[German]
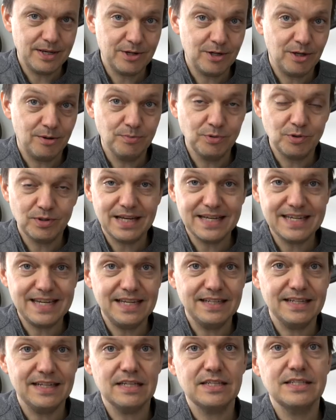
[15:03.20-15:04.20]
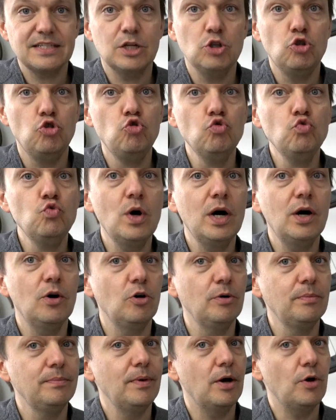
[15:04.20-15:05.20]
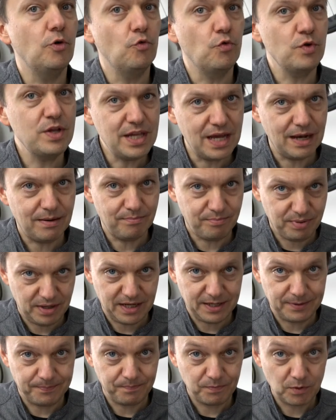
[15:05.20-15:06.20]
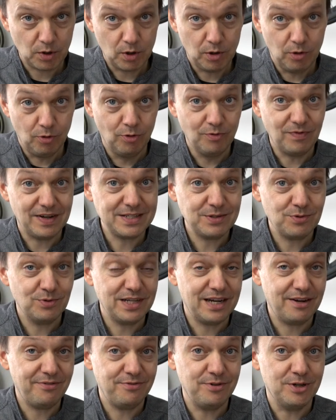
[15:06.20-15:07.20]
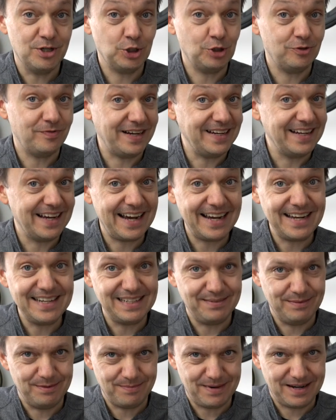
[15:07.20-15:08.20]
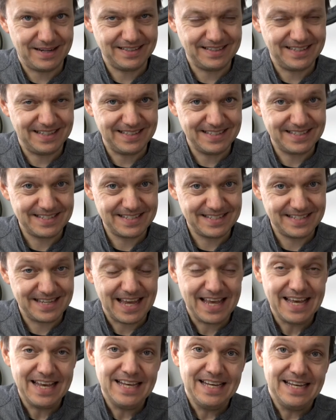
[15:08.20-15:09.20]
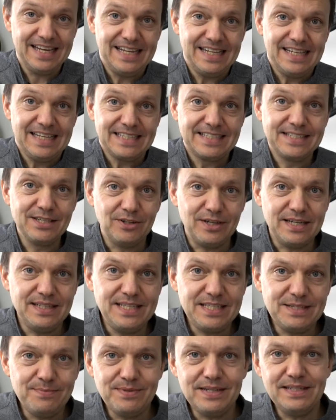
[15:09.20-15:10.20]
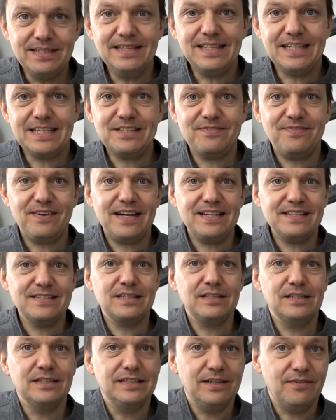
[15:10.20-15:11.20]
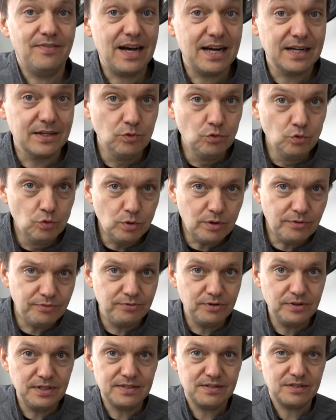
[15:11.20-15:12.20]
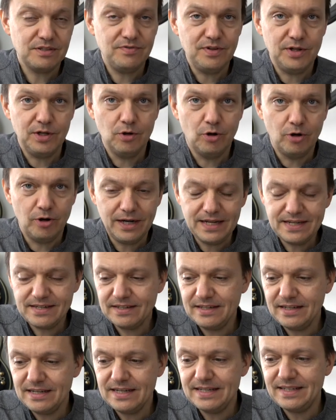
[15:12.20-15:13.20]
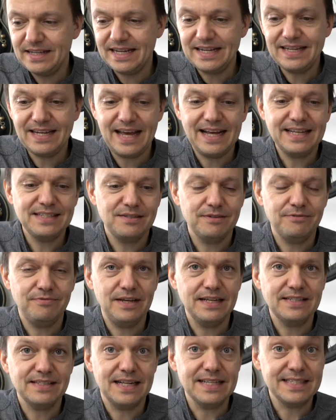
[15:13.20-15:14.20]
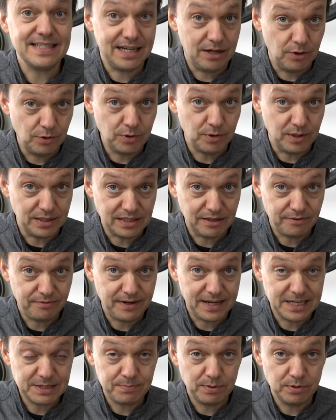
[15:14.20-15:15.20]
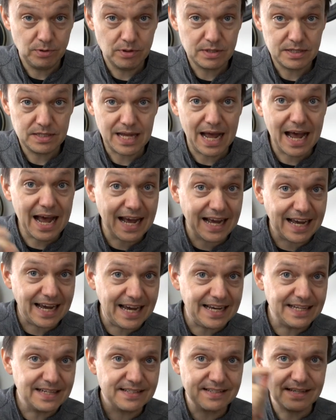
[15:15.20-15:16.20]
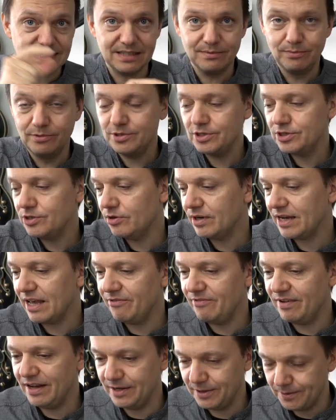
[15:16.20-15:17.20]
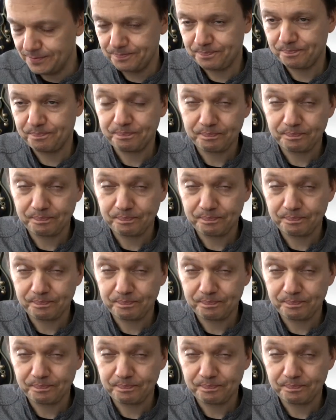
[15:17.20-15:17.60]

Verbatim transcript: mir kommt und dann geht es nur um Reamping und was du da für Schweinereien damit machen kannst. So, in diesem Sinne, das war's, äh, war genug für dieses Video heute. Den XFX als Audio-Interface benutzen. Ach, eine Sache muss ich noch erwähnen.